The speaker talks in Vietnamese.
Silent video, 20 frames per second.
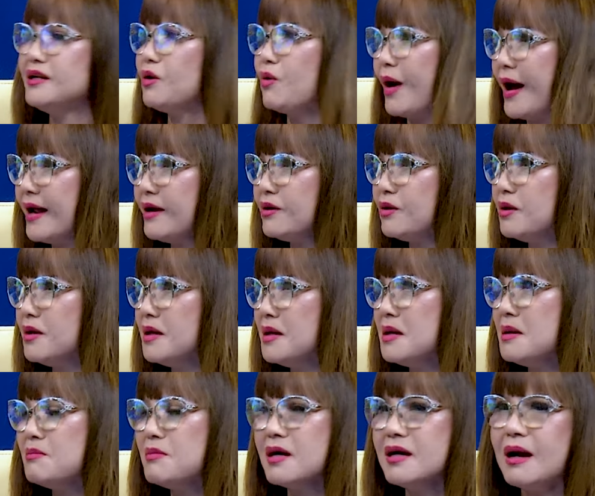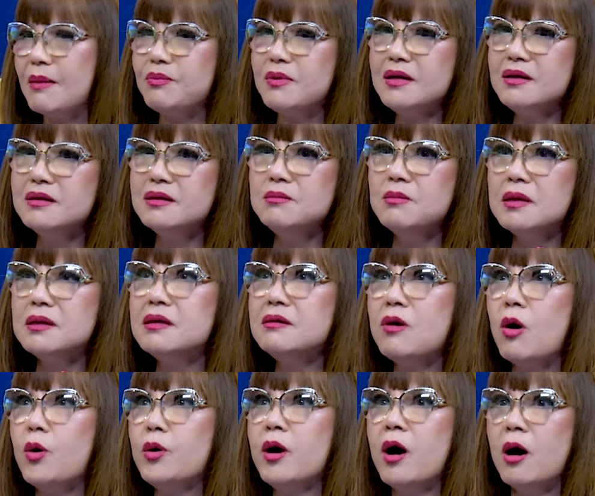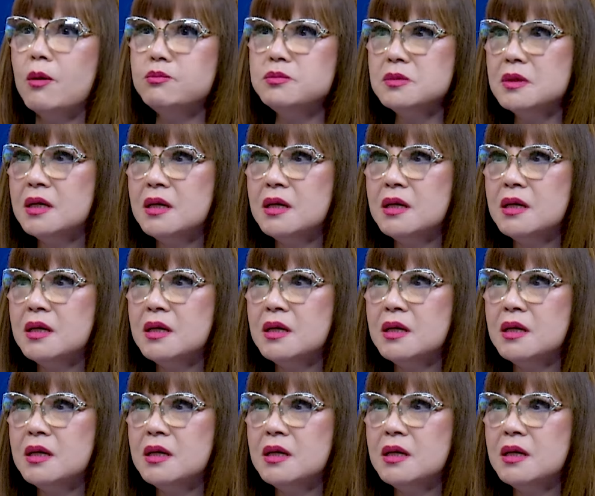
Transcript: quá rồi, mà gặp cái người mình cứ hồi hộp